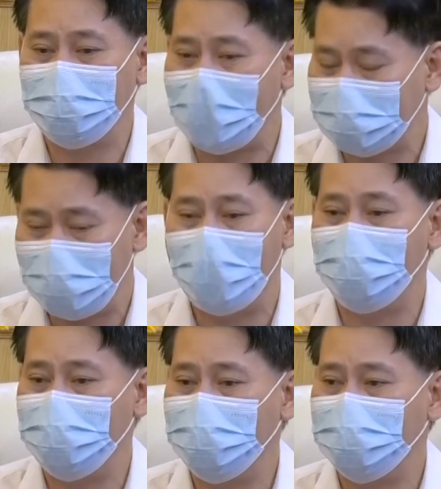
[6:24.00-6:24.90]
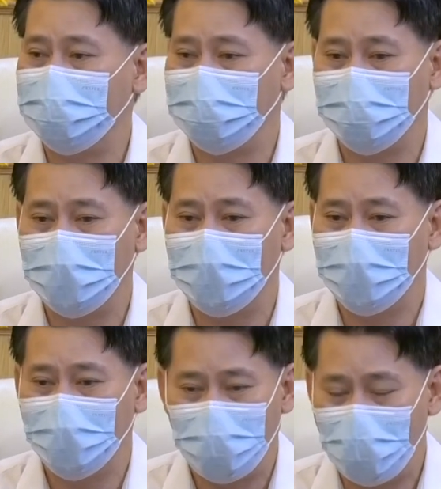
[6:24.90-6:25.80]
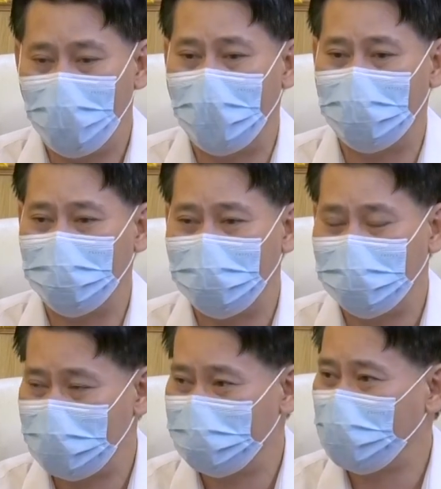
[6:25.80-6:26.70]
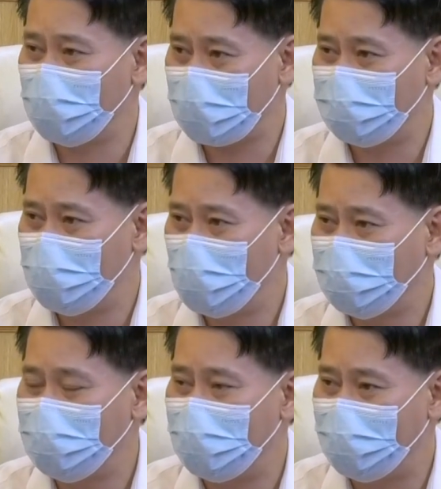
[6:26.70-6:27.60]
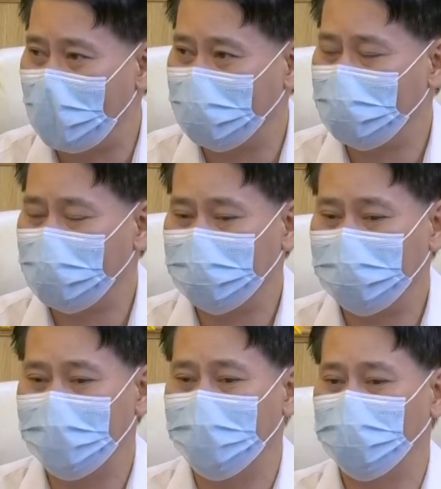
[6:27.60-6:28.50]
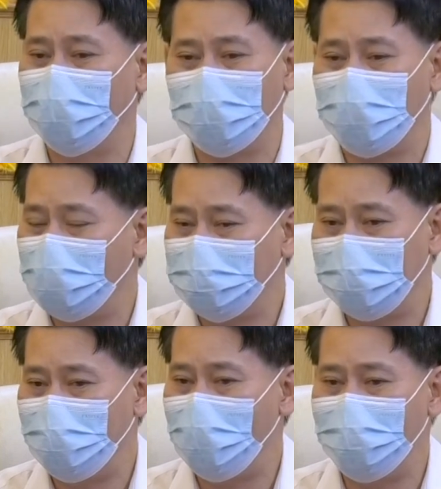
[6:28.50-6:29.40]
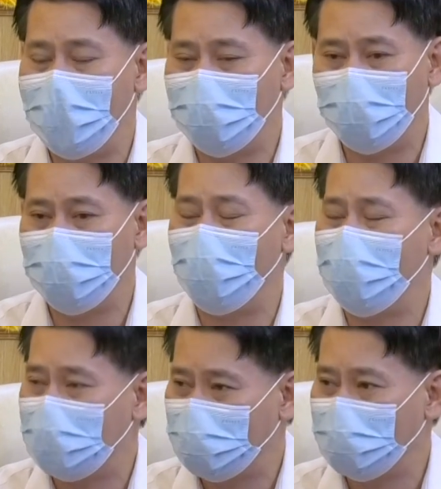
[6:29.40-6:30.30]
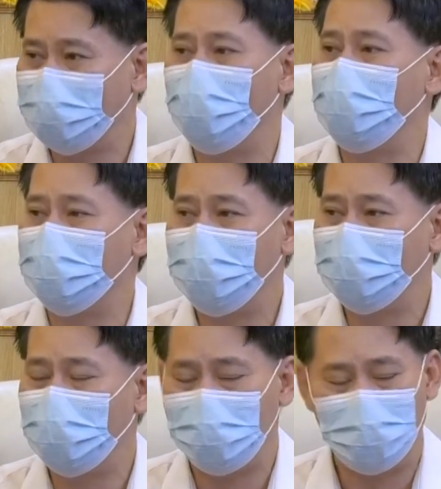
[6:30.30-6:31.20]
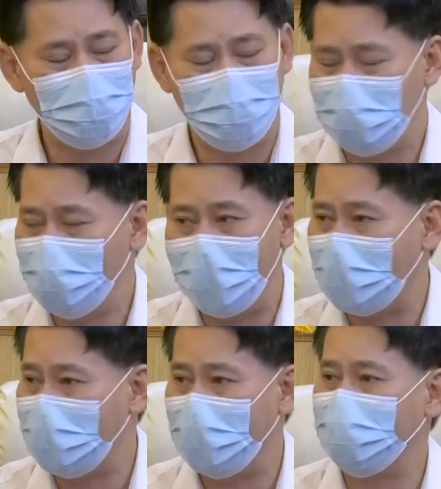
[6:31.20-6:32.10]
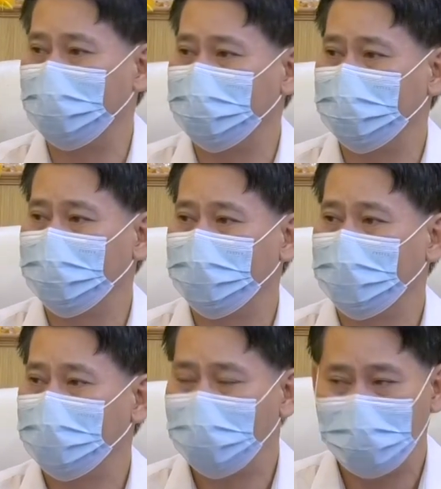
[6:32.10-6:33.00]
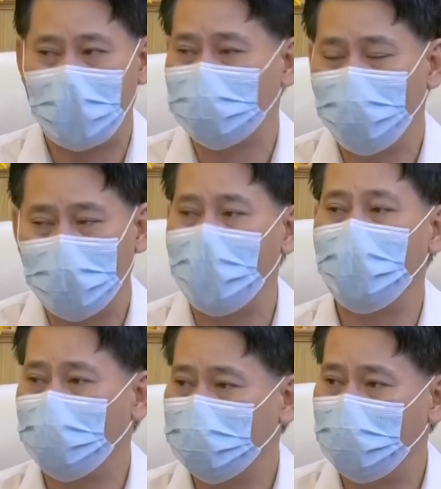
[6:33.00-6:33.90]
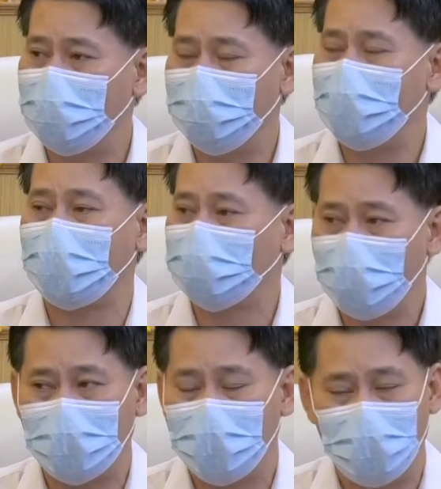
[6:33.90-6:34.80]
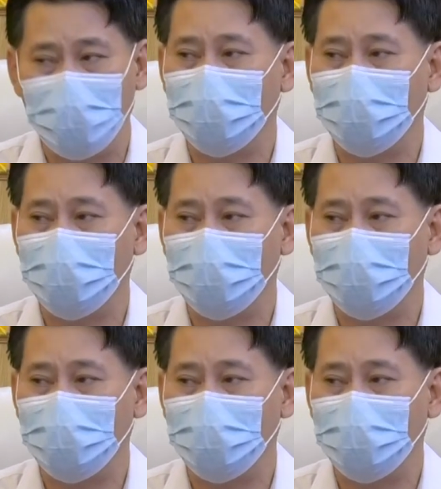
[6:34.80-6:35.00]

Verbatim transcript: อยากทำเพราะว่ามันเป็นประโยชน์กับพี่น้องที่ลำบากจริง ส่วนคนจะรวยมากรวยน้อย เขาจะช่วยหรือไม่ช่วยไม่ว่ากันแล้วคืออยากช่วยก็ให้เขาช่วย ไม่อยากช่วยก็